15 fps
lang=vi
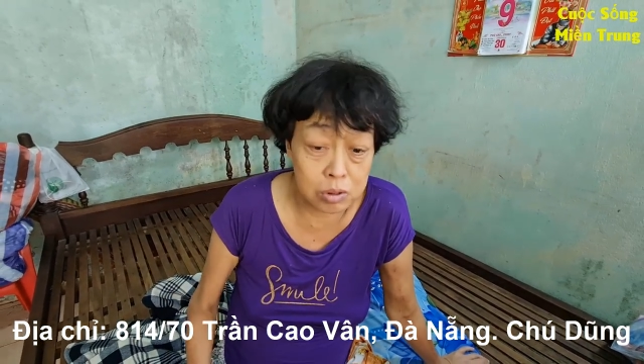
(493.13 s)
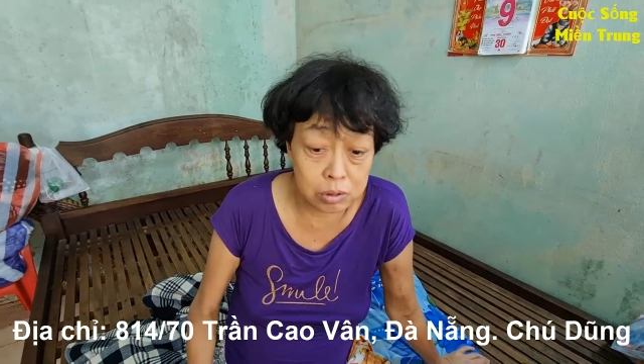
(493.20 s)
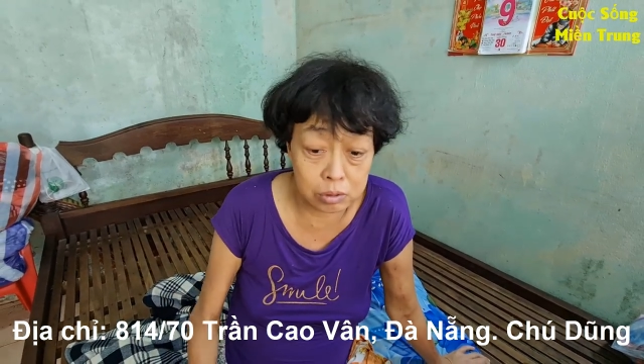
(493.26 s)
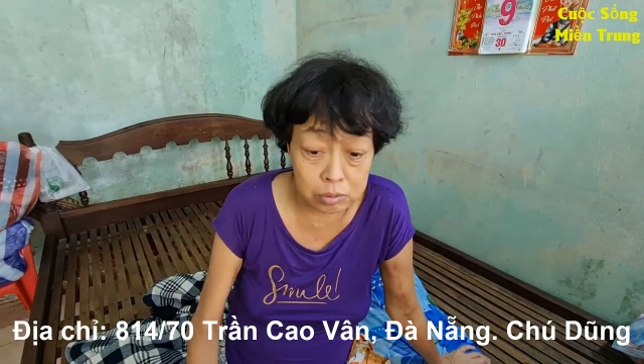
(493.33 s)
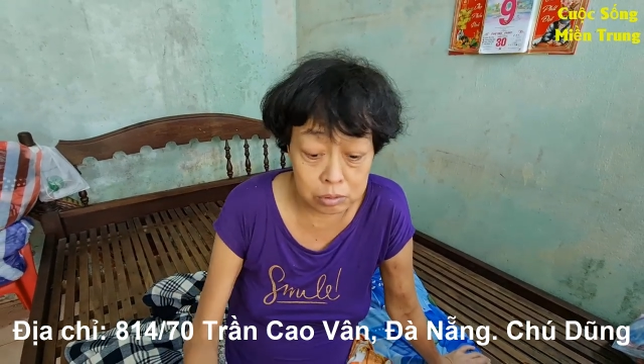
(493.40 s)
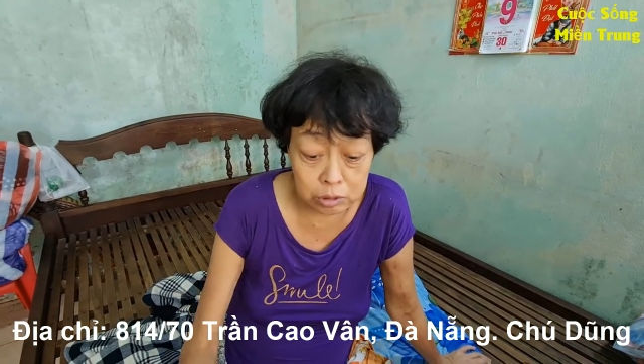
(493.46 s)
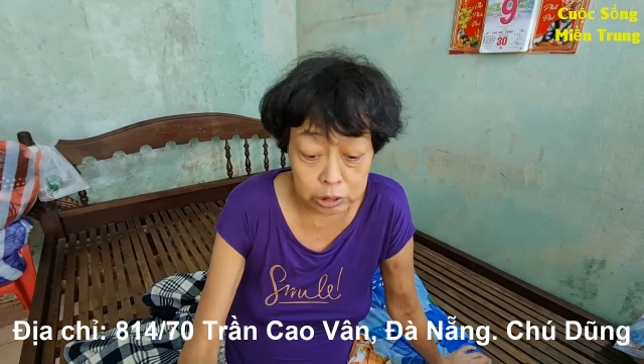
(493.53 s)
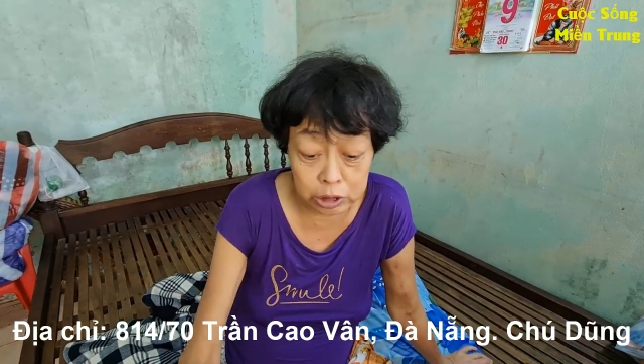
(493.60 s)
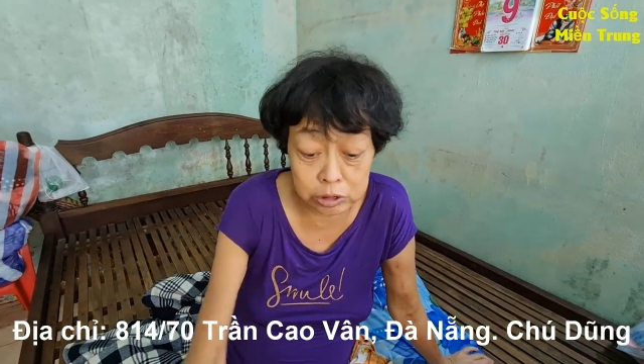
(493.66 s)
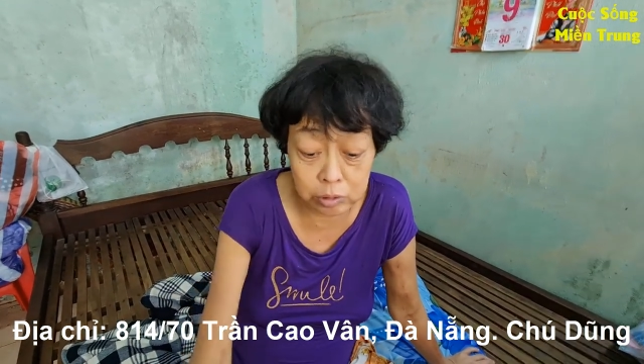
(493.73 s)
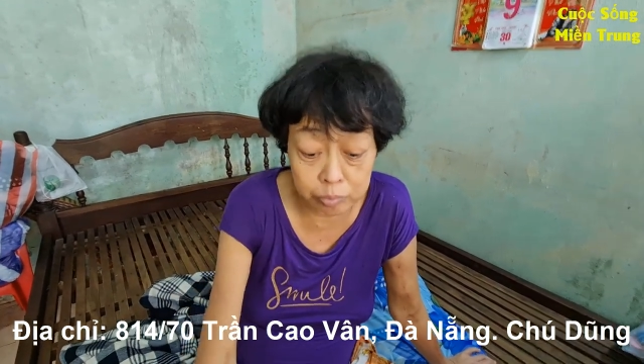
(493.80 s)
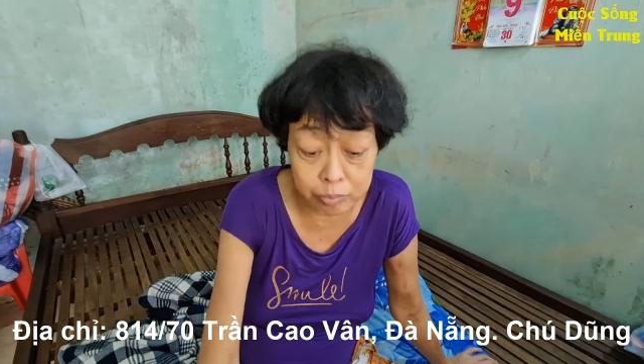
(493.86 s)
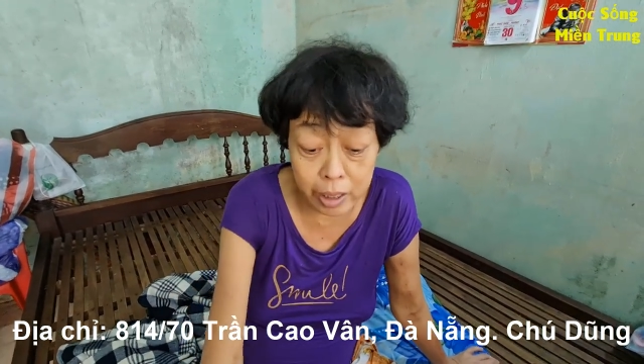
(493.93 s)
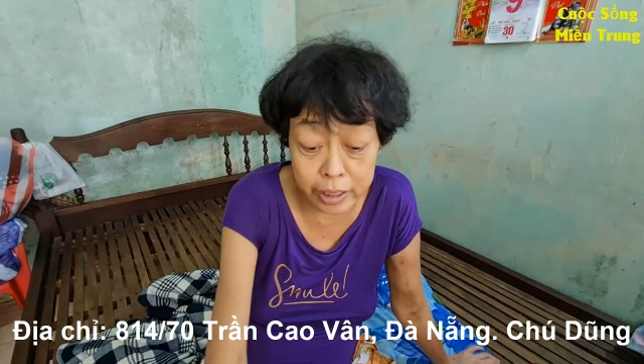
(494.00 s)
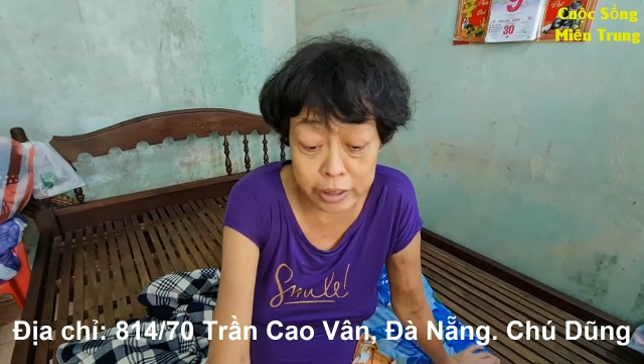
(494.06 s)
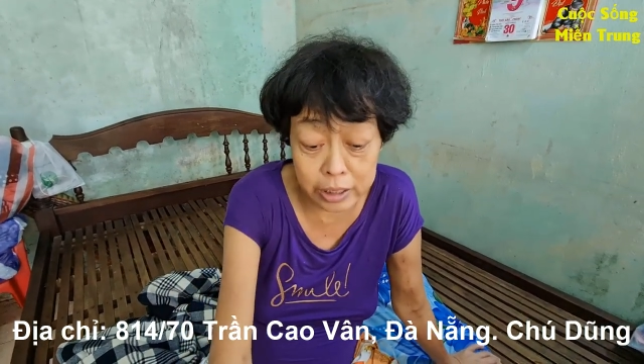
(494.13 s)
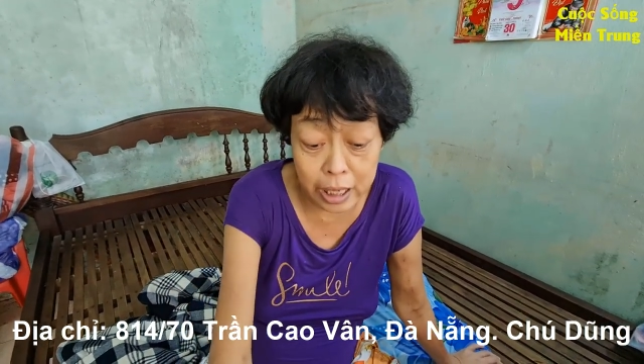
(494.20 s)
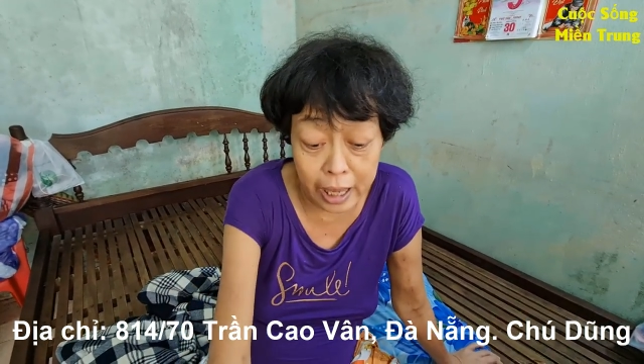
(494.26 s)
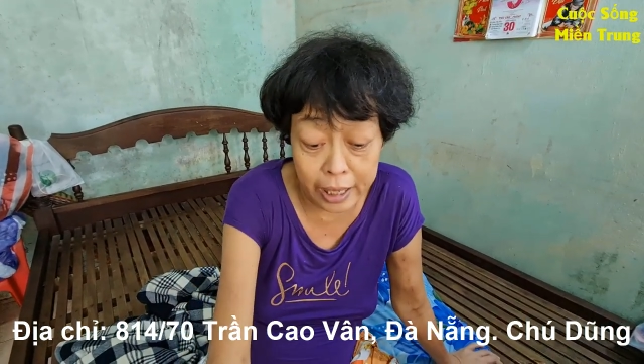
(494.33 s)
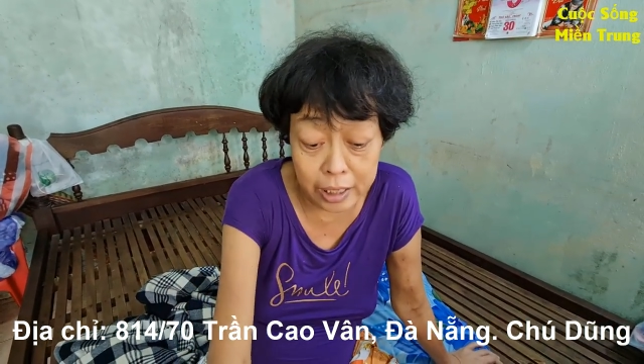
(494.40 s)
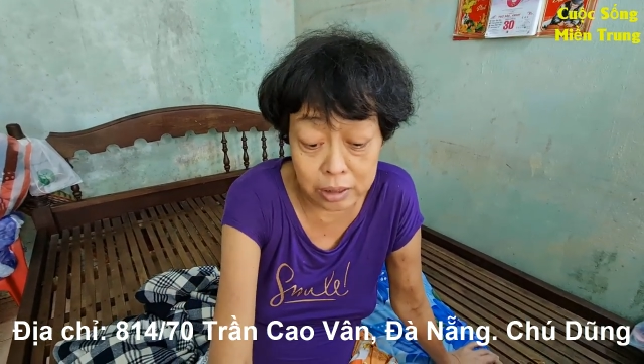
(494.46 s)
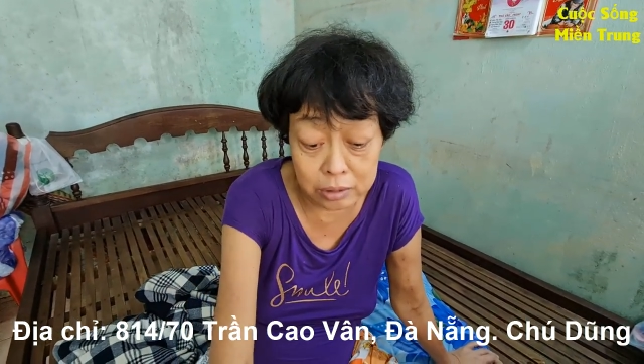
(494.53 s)
với nửa thùng mì
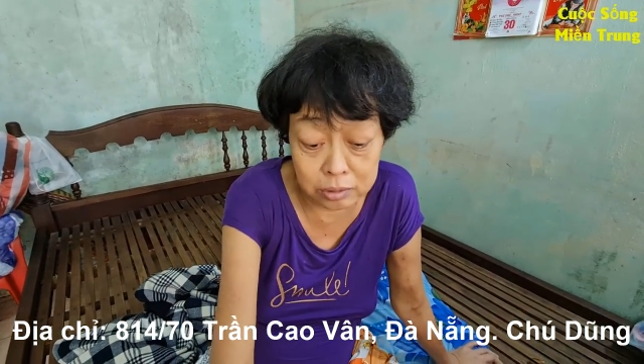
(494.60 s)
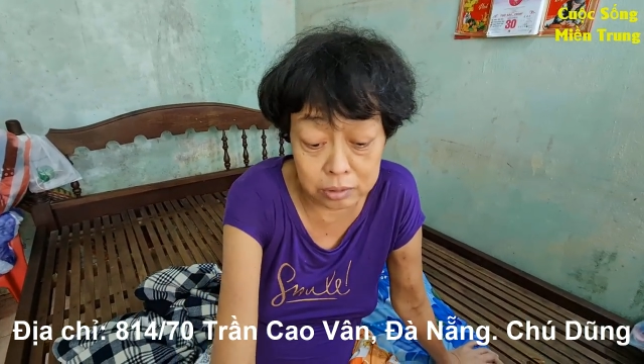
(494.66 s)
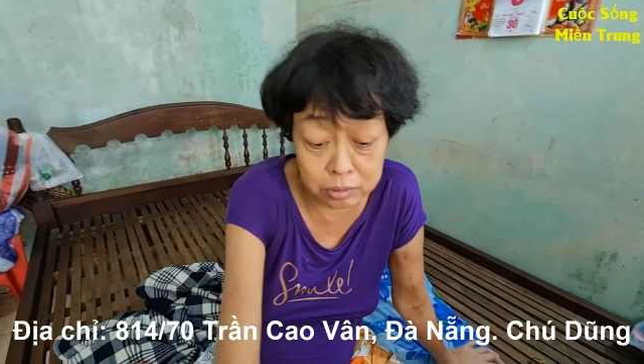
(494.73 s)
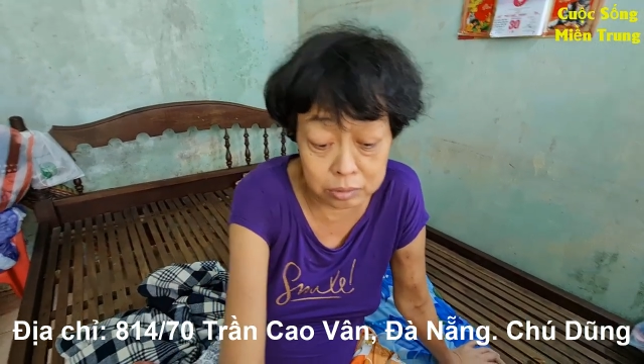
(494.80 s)
về ăn.